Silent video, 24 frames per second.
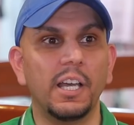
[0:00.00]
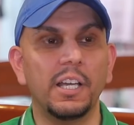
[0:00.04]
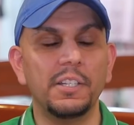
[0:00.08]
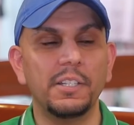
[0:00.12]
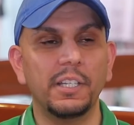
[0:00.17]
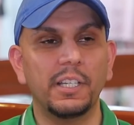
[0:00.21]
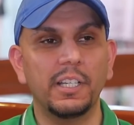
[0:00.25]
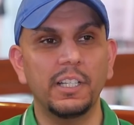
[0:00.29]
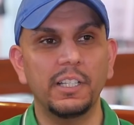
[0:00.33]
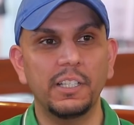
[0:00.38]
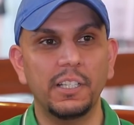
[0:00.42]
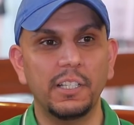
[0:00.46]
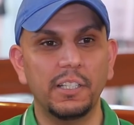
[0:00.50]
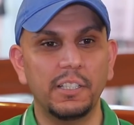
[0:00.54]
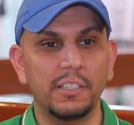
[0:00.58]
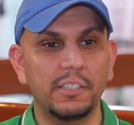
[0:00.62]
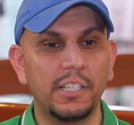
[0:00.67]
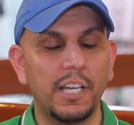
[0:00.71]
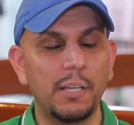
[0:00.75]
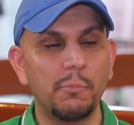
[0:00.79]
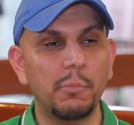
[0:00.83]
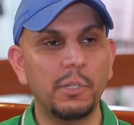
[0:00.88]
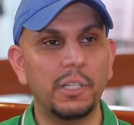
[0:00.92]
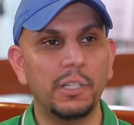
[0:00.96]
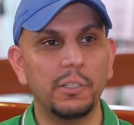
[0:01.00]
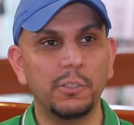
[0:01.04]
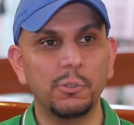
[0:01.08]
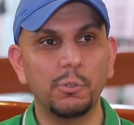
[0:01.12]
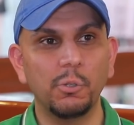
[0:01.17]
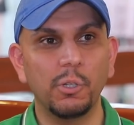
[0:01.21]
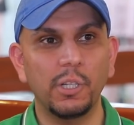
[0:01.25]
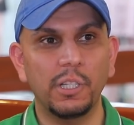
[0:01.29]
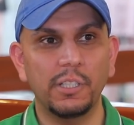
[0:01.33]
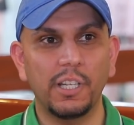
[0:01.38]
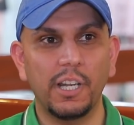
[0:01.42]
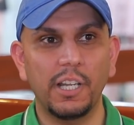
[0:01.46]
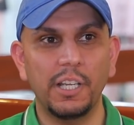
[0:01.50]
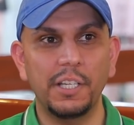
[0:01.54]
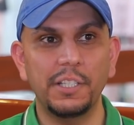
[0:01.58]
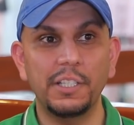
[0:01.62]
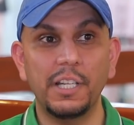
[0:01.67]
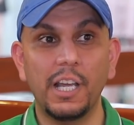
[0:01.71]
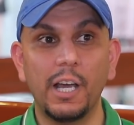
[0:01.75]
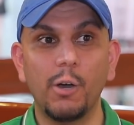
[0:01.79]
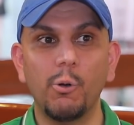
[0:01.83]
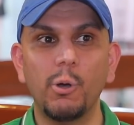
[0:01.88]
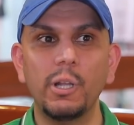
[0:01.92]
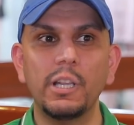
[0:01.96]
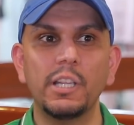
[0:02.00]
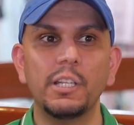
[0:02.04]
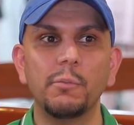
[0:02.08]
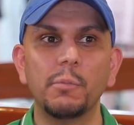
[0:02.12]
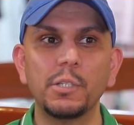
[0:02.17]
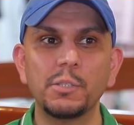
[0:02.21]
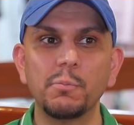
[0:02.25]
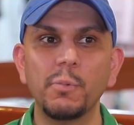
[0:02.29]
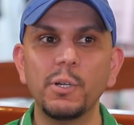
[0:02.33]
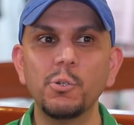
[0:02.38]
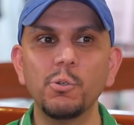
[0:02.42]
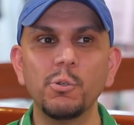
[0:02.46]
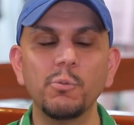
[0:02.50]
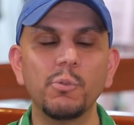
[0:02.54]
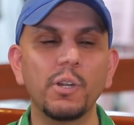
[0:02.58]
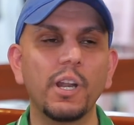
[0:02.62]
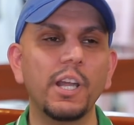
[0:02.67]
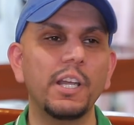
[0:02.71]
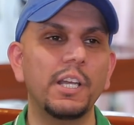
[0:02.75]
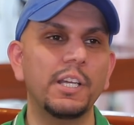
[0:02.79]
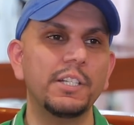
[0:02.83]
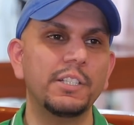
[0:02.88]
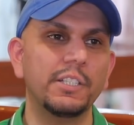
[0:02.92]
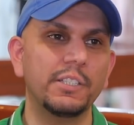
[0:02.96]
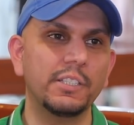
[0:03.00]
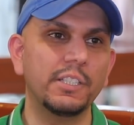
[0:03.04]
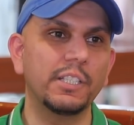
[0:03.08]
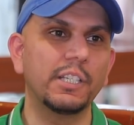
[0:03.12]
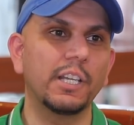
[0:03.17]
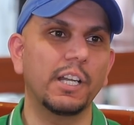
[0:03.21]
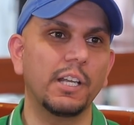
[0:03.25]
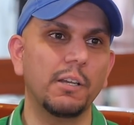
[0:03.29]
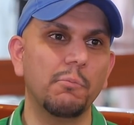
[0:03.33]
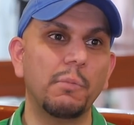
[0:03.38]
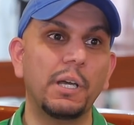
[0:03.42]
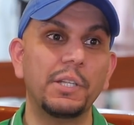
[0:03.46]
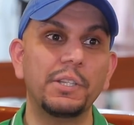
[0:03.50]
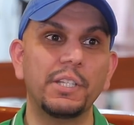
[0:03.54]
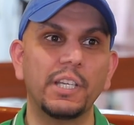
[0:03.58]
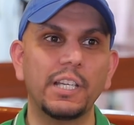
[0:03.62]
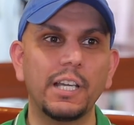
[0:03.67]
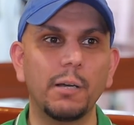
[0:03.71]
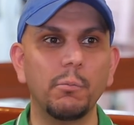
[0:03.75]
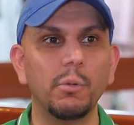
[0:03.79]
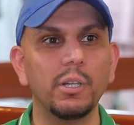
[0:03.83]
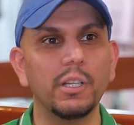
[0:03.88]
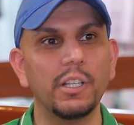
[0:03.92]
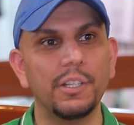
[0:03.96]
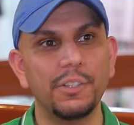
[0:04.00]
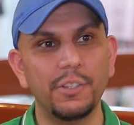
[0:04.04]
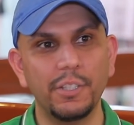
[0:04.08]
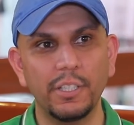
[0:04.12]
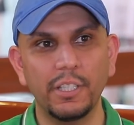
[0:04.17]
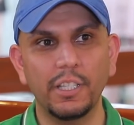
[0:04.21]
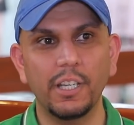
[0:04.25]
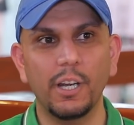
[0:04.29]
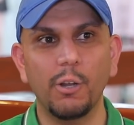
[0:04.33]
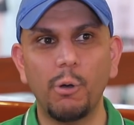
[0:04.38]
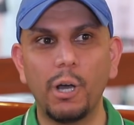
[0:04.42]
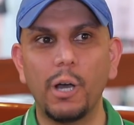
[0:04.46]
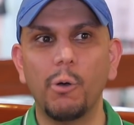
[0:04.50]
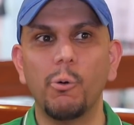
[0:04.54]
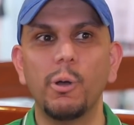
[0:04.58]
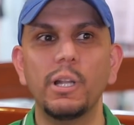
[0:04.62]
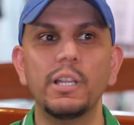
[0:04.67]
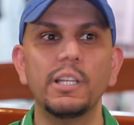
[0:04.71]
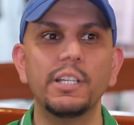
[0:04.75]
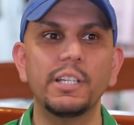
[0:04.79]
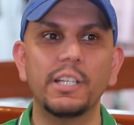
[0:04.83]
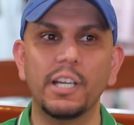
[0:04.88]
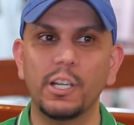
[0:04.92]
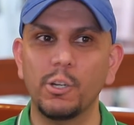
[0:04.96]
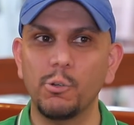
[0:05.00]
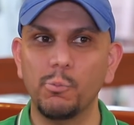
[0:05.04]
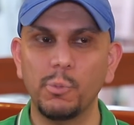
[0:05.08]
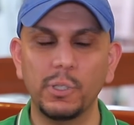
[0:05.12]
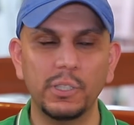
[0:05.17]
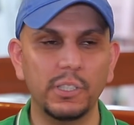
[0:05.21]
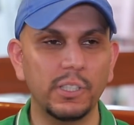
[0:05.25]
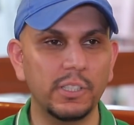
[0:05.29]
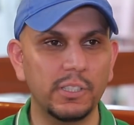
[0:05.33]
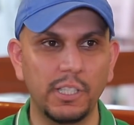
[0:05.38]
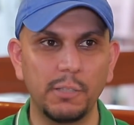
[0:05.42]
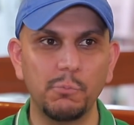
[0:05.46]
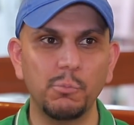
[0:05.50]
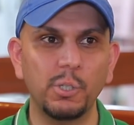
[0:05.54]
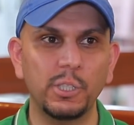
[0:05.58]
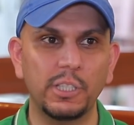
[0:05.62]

احنا كلنا دائما نقول احنا رايحين حولي بس ما نقول رايحين النقرة مع أن قبل النقرة وحولي كانوا منطقتين